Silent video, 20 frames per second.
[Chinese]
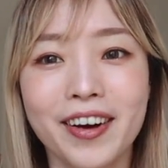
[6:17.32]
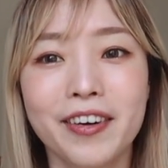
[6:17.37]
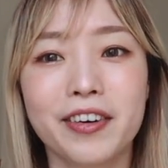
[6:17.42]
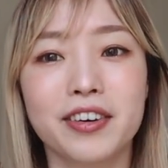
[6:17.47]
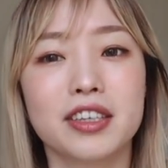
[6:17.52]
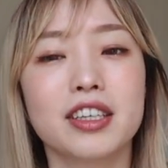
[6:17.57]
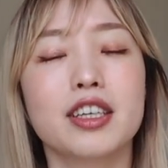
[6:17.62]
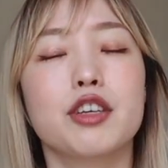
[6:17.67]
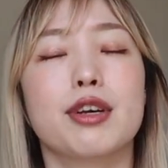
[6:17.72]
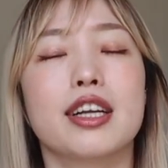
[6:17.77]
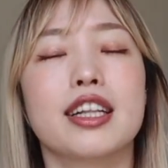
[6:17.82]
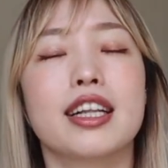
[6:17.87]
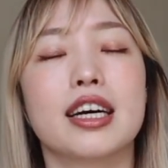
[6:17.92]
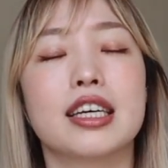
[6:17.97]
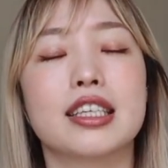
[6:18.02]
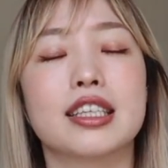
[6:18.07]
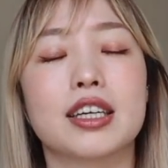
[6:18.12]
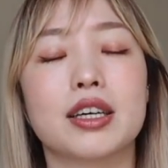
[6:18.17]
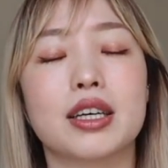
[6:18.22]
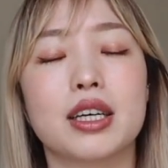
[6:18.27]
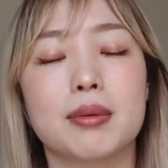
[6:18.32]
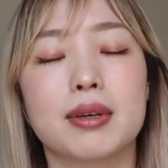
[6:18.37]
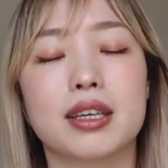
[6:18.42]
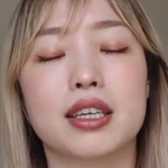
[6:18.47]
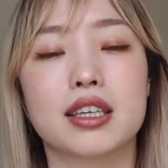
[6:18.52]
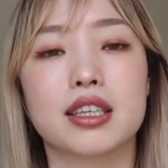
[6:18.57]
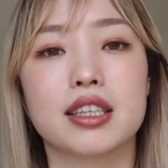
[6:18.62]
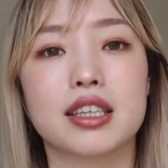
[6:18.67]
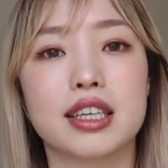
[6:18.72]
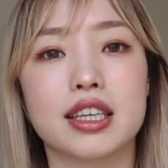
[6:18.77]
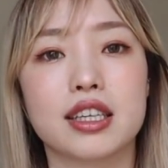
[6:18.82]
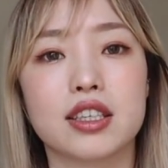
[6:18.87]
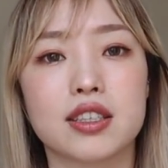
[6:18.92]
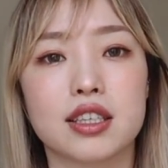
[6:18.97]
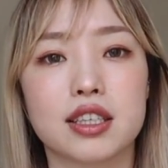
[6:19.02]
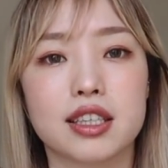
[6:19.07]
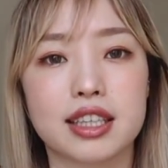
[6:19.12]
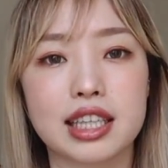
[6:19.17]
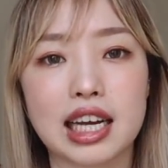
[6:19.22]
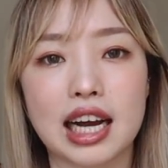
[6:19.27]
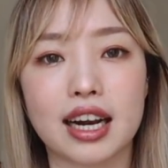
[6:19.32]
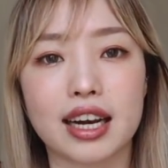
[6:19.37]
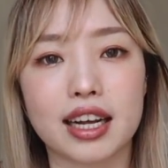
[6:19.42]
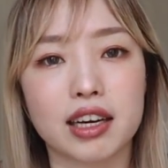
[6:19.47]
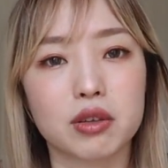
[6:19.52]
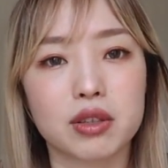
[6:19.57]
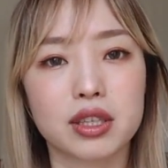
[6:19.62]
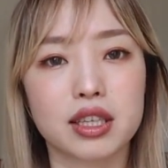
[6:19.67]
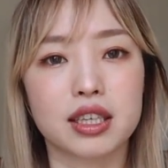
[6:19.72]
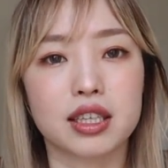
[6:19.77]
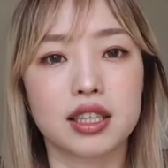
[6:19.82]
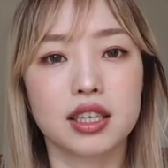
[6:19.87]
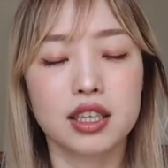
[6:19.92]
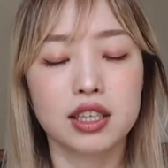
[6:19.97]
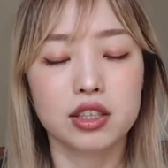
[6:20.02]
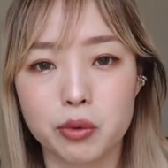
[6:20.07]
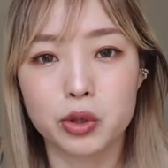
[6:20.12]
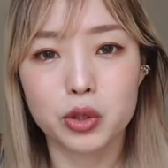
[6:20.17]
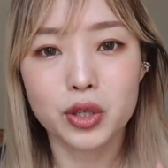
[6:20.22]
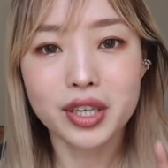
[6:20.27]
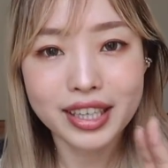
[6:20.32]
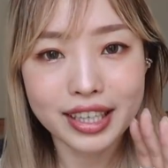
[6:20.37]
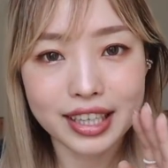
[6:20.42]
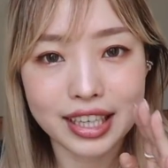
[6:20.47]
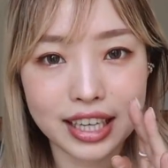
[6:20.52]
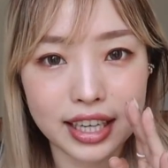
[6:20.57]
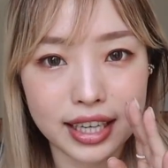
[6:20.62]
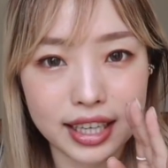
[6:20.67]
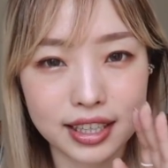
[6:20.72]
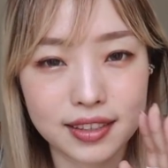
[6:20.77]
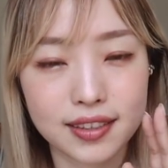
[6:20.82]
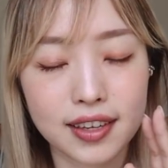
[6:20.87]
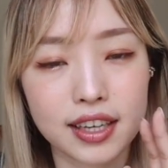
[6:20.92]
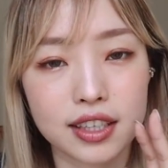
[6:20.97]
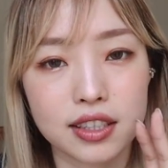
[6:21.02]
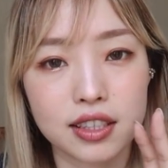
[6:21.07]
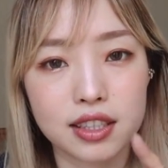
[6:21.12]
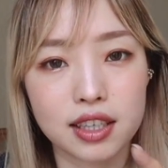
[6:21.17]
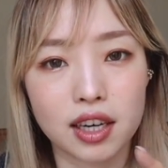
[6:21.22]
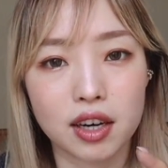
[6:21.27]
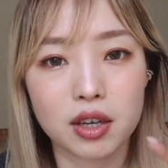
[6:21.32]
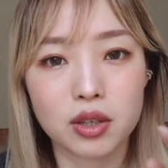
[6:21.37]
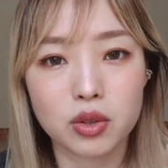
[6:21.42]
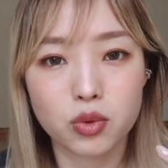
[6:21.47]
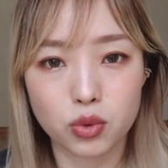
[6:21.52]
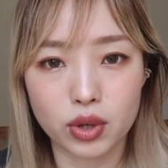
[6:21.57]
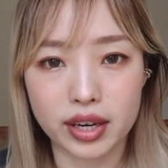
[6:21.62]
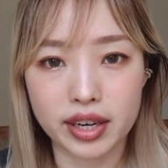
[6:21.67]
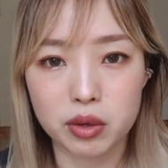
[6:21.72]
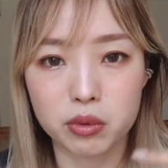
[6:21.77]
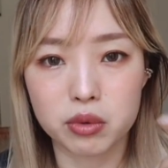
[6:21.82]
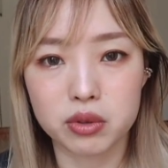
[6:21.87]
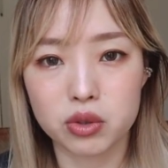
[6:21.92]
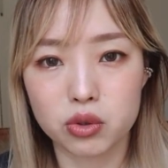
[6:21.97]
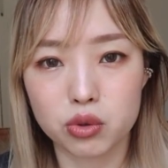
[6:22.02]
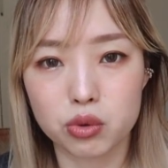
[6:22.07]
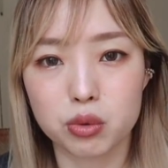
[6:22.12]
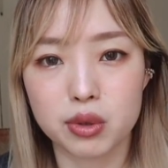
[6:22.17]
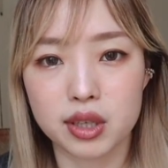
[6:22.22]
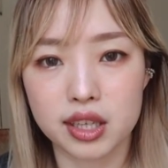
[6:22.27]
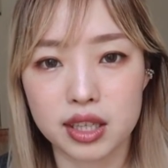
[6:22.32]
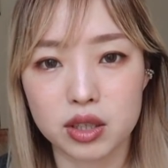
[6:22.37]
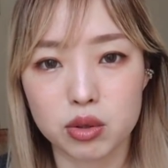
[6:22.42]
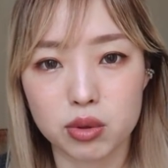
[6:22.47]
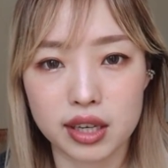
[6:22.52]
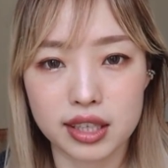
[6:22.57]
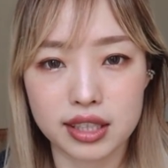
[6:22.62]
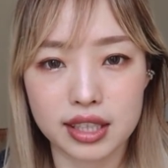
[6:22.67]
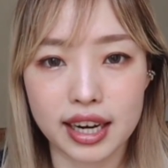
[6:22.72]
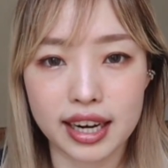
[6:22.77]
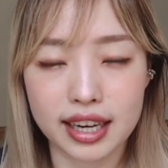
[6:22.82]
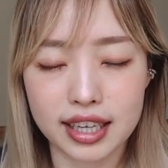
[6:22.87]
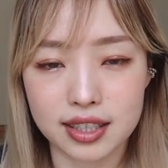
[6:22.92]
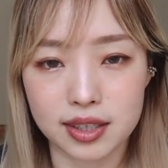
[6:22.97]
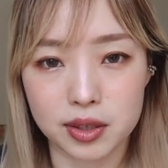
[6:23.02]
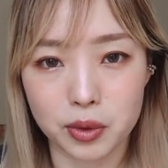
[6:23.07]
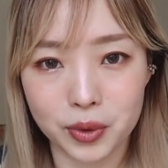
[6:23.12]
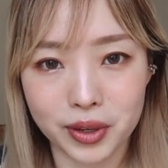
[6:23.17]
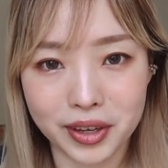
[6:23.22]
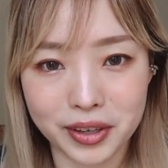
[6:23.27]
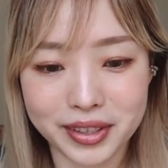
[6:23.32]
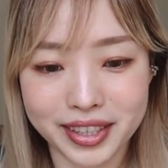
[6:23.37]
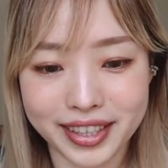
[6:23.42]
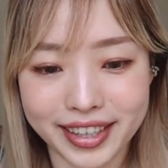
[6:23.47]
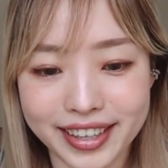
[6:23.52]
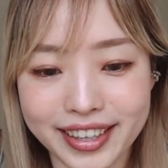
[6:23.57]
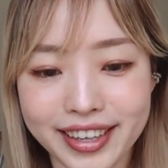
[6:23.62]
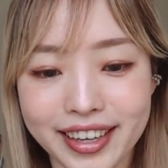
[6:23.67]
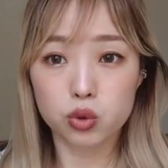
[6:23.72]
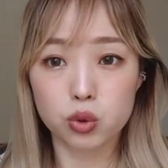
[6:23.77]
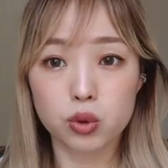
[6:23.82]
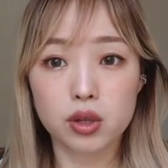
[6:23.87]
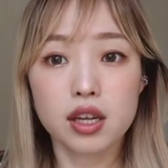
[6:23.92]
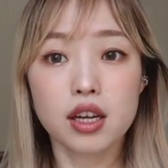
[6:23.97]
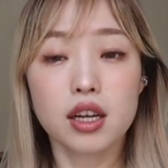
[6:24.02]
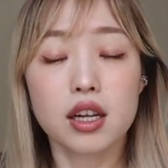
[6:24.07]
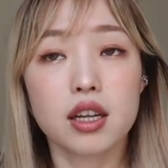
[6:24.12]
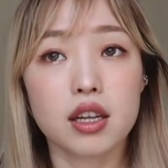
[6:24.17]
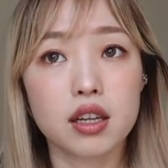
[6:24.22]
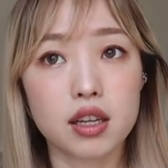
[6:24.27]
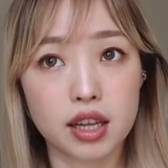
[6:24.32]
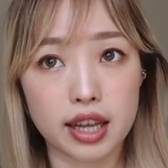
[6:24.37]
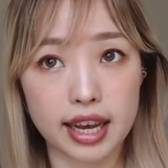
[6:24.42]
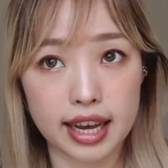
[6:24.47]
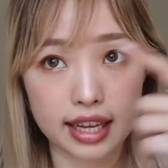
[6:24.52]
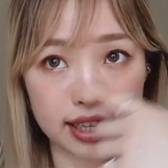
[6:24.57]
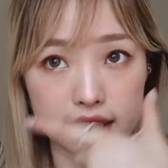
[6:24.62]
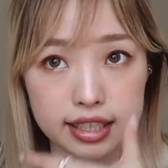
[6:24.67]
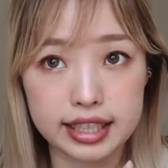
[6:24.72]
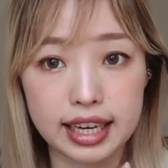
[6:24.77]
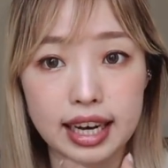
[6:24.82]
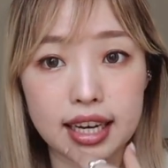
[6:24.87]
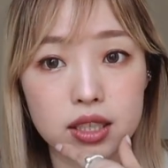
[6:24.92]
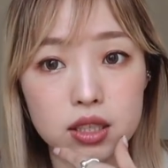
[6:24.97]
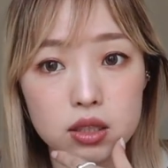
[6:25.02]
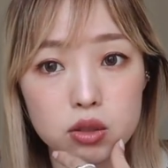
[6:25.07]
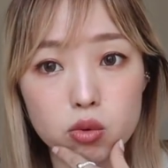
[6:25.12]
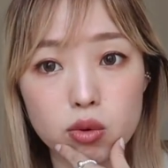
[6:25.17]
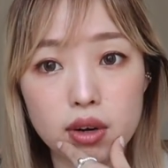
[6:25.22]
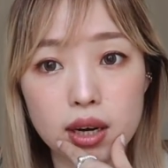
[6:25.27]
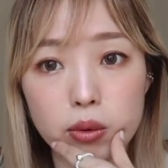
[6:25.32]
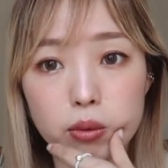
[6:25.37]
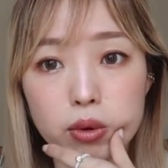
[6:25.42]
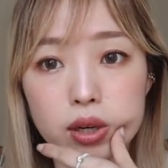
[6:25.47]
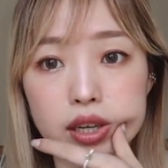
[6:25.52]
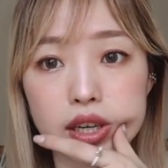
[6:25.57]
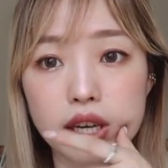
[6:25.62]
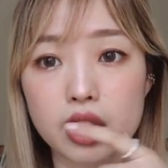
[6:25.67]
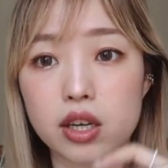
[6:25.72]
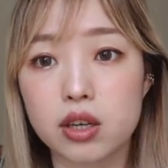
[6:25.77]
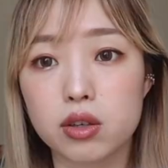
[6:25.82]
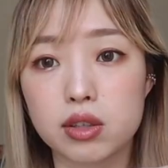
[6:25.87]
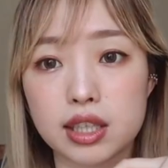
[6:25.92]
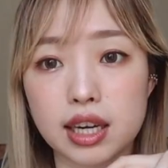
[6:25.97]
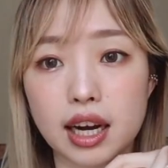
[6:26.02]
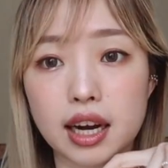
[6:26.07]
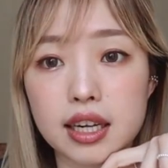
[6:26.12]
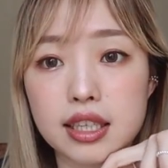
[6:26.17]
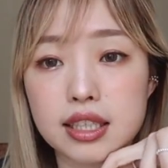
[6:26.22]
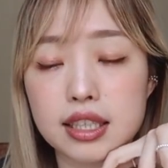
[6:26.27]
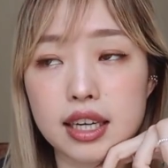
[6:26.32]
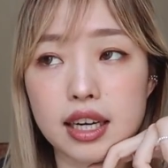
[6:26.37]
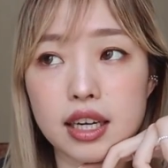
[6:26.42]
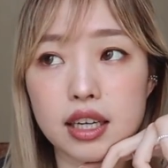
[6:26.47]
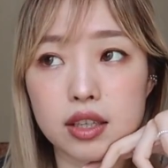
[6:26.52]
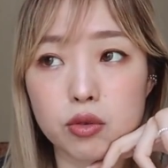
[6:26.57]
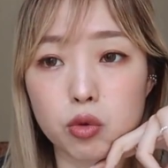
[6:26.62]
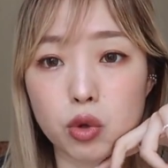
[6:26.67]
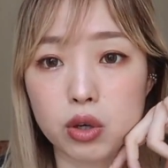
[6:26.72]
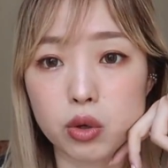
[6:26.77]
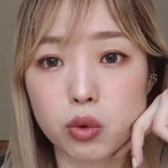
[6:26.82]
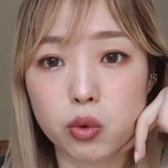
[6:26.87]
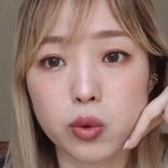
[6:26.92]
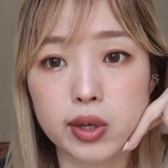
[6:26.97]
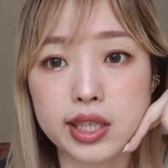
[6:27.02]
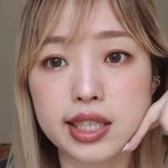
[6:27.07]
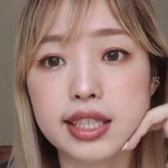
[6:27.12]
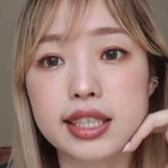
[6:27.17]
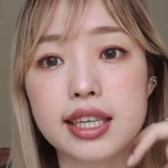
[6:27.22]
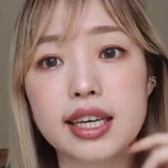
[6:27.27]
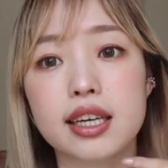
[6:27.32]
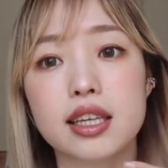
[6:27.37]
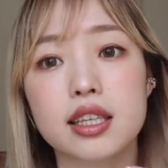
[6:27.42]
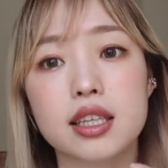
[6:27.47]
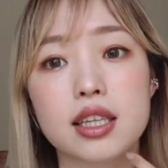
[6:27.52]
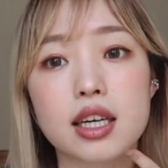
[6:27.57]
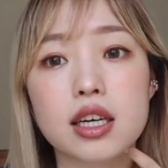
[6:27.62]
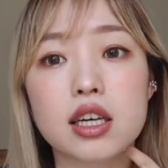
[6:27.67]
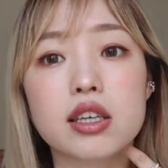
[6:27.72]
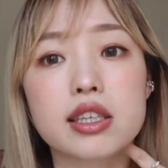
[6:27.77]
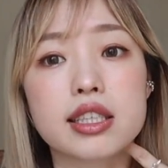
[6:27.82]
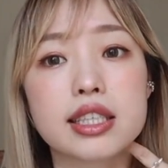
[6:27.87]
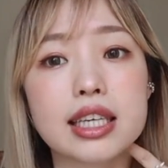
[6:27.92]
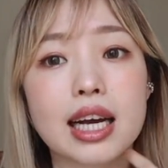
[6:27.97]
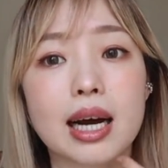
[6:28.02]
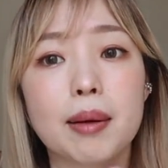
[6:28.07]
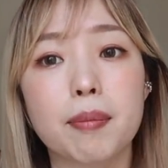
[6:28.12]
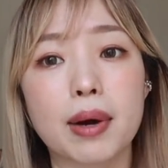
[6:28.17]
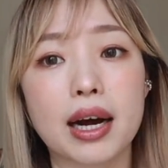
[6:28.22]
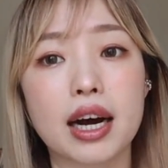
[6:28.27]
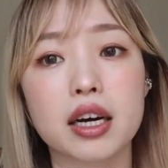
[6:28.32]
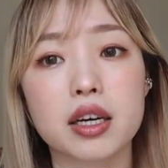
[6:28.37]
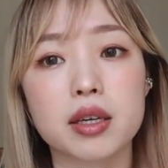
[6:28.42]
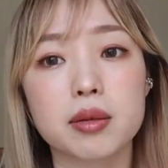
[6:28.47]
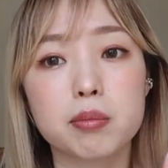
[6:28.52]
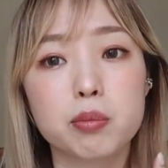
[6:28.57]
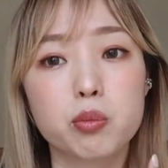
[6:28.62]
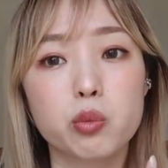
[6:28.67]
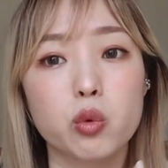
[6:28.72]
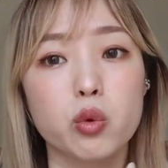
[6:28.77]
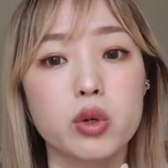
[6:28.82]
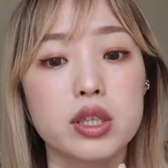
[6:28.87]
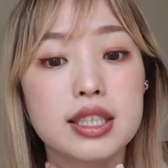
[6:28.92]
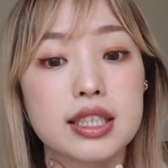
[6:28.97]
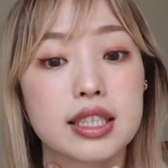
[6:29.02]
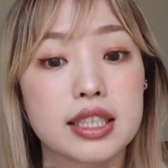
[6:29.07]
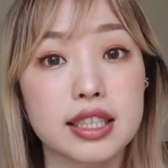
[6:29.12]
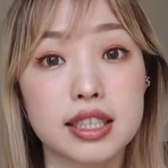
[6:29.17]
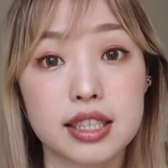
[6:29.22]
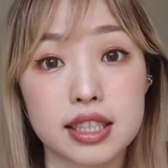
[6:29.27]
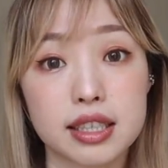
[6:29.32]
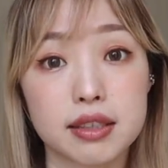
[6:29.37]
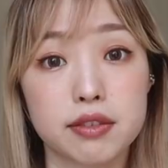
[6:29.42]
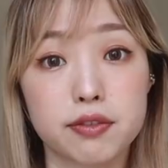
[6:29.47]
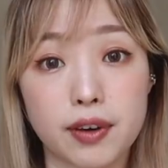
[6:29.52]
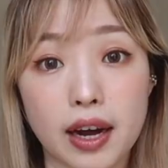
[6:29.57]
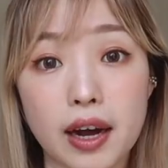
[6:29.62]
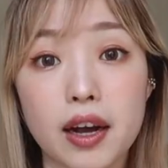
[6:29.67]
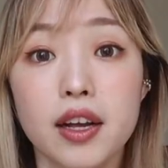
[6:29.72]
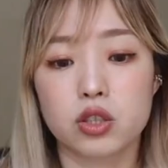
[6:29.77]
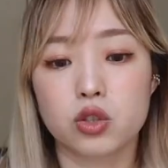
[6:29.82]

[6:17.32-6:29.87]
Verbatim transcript: 我就一边 然后一边跟医生大聊天，我觉得可能医生也是想要转移我的注意力，所以才一直跟我聊天。除了脸颊之外，我也有加强轮廓线，然后下巴跟脖子的地方。